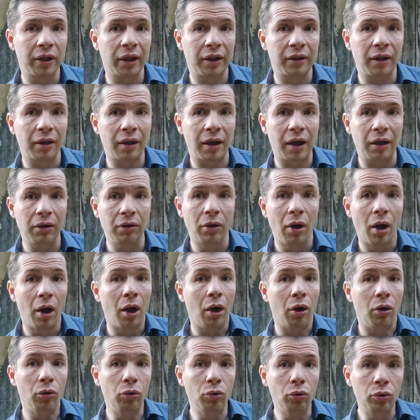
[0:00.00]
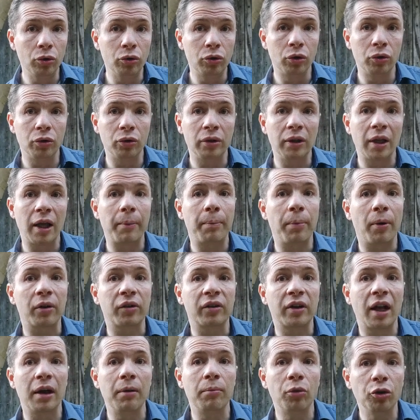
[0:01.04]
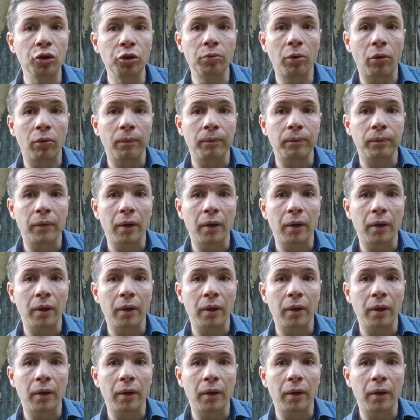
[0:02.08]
cathédrale ou de n'importe quel monument